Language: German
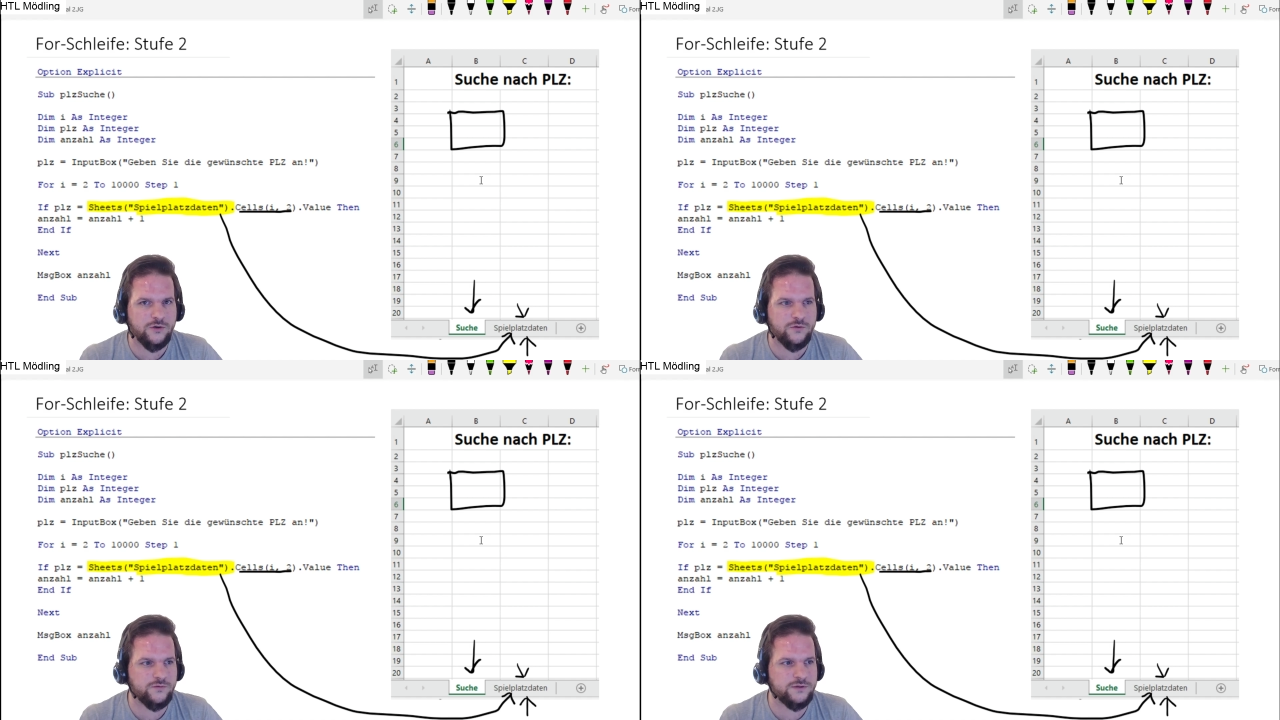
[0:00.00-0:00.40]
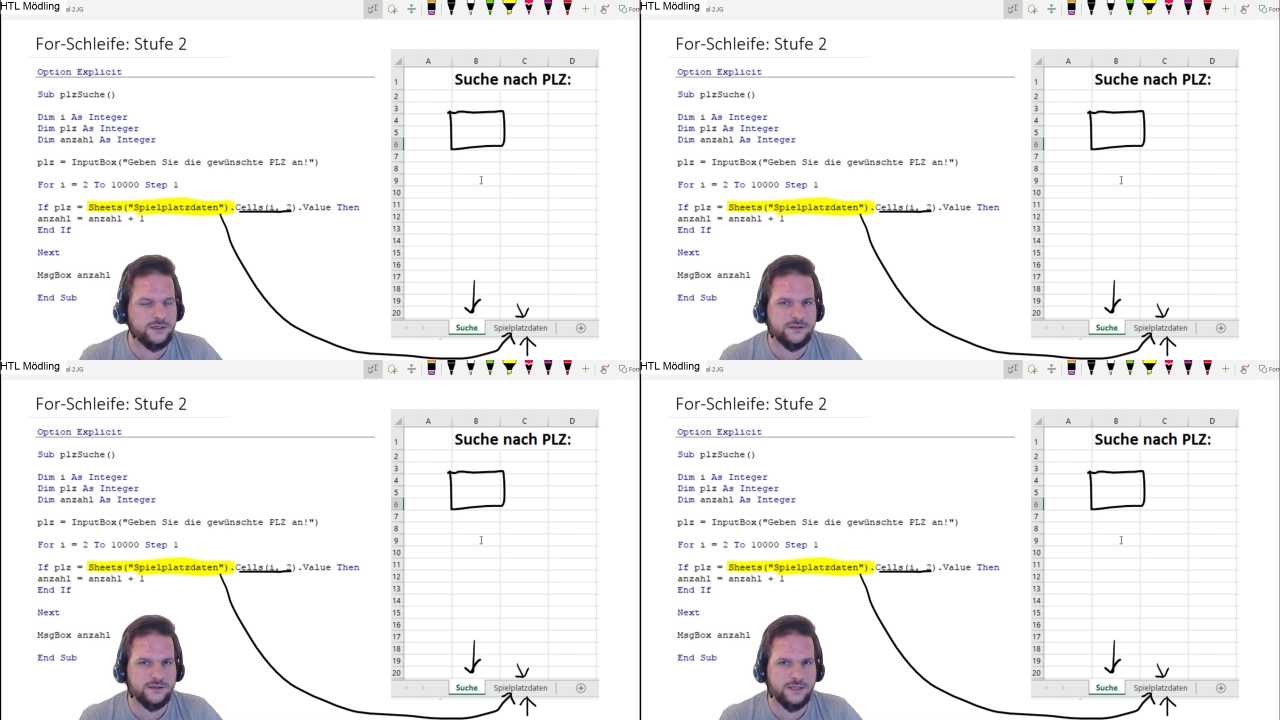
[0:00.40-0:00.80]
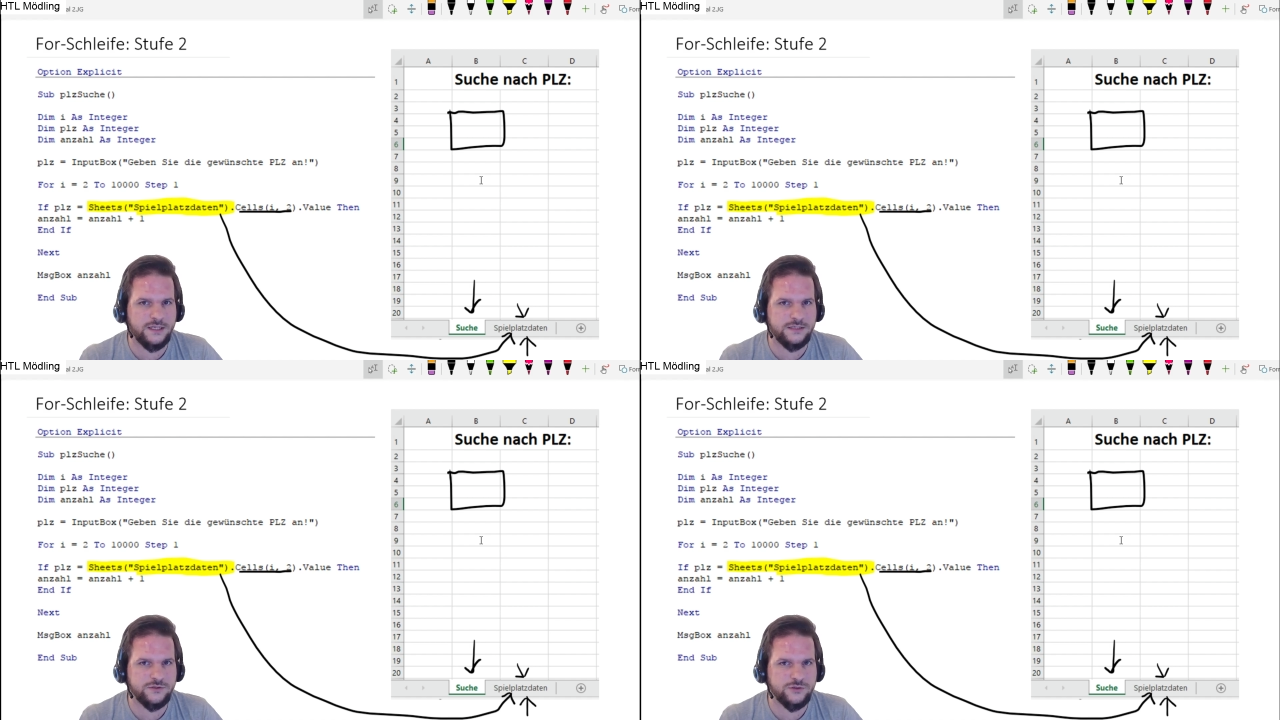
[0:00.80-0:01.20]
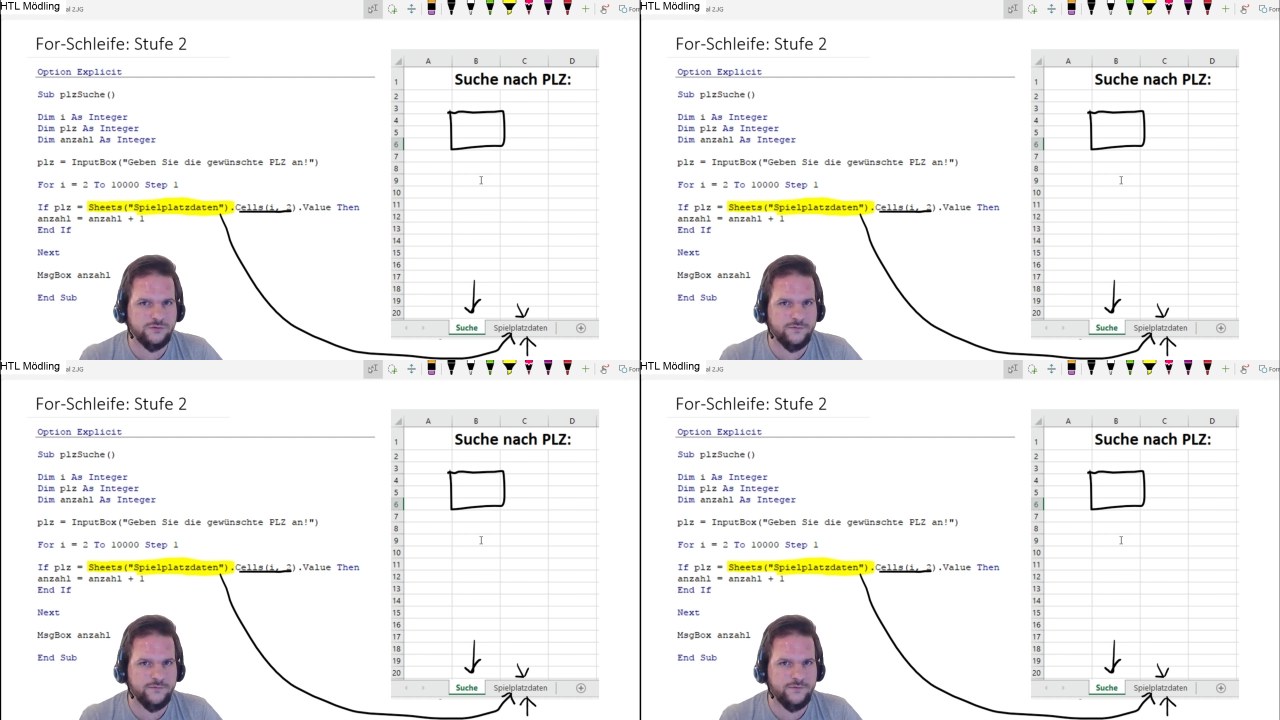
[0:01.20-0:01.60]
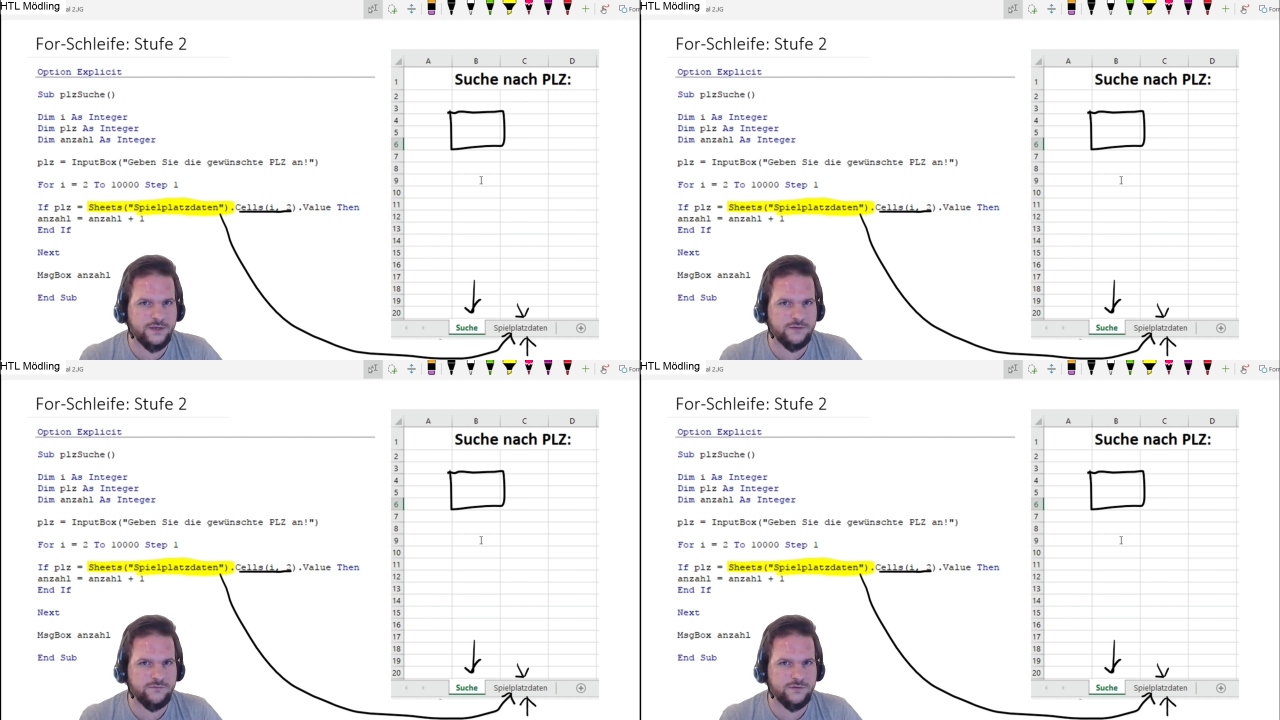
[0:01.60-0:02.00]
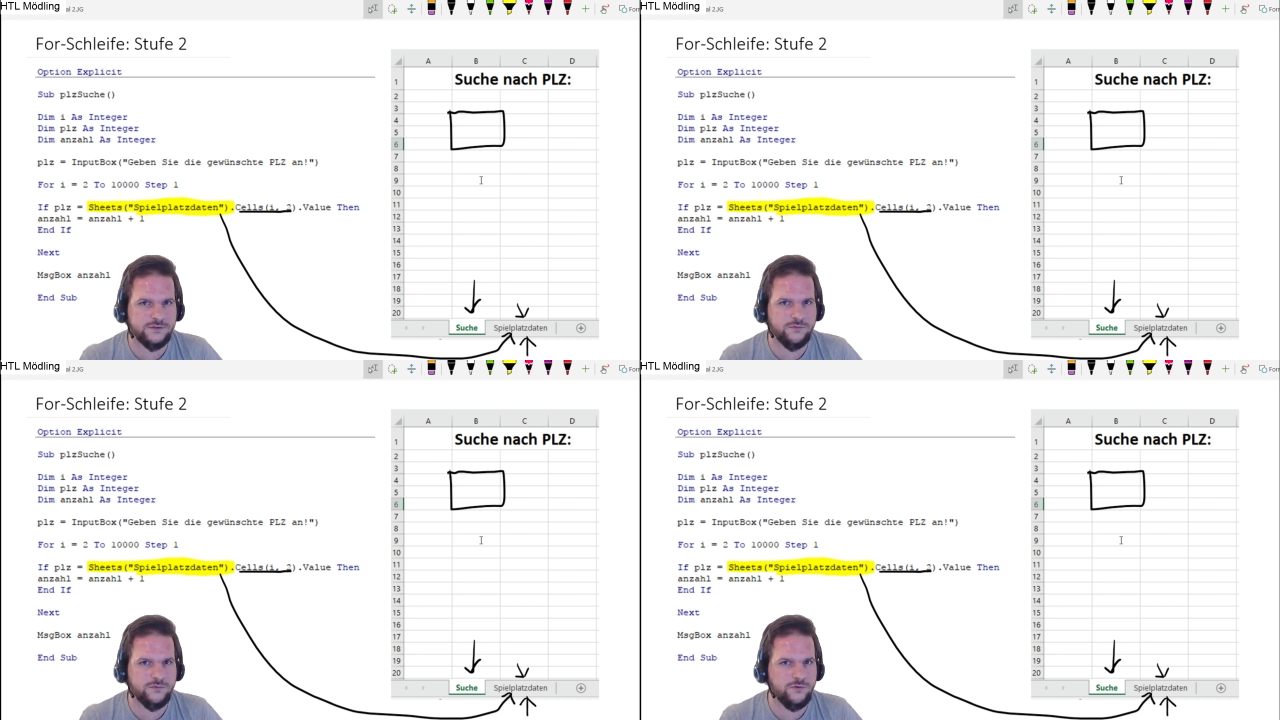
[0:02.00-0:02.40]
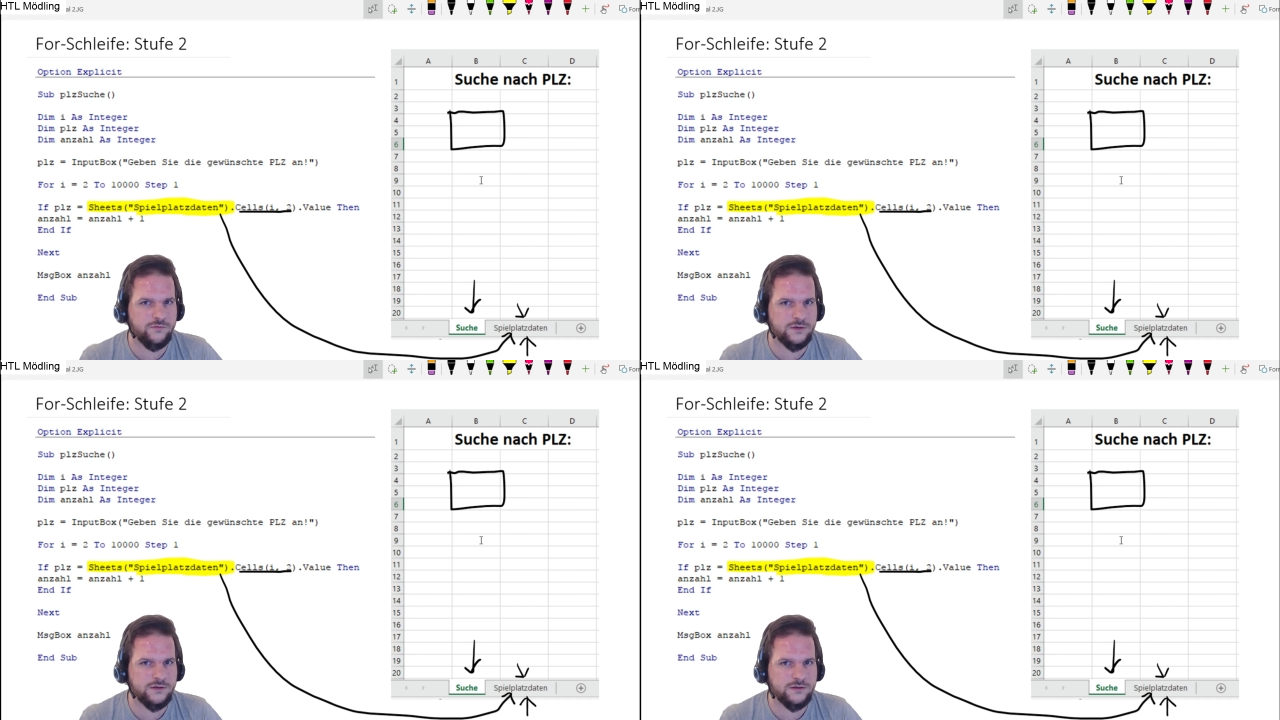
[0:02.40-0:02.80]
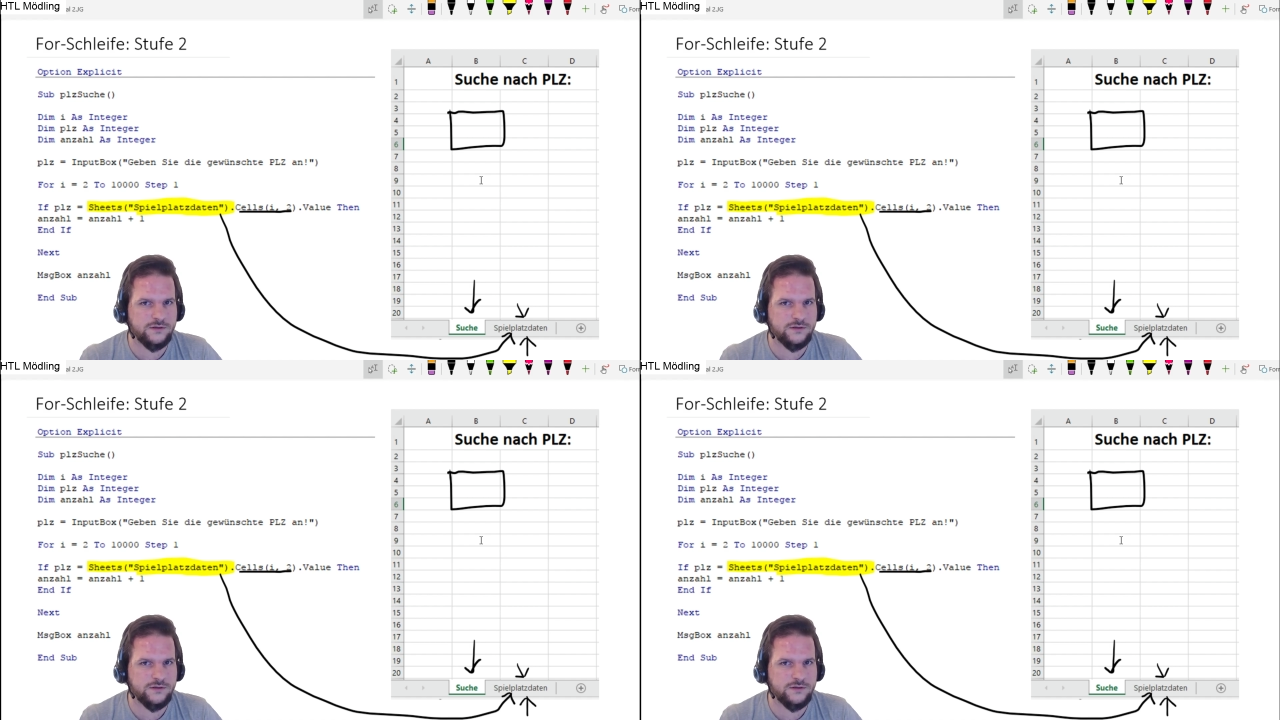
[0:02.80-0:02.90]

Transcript: und in den nächsten Stufen werden wir uns darum kümmern,